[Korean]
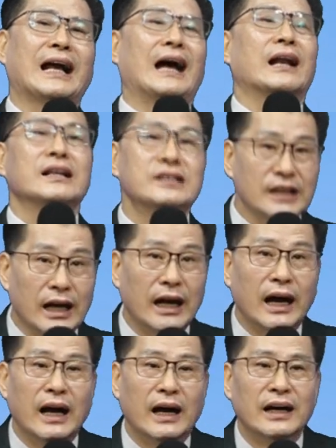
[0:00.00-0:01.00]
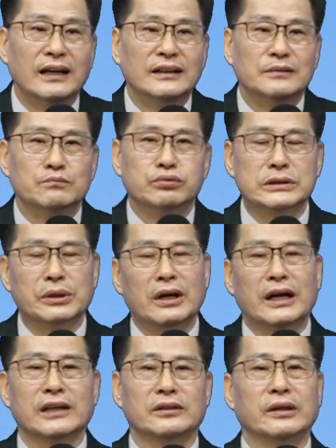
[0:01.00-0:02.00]
가라지가
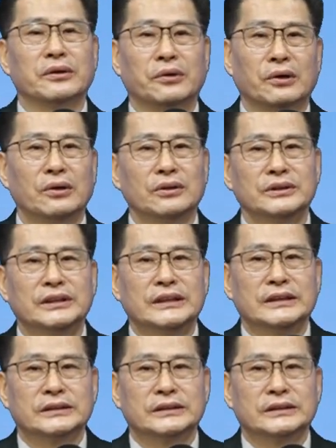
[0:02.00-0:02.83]
무성하게 되고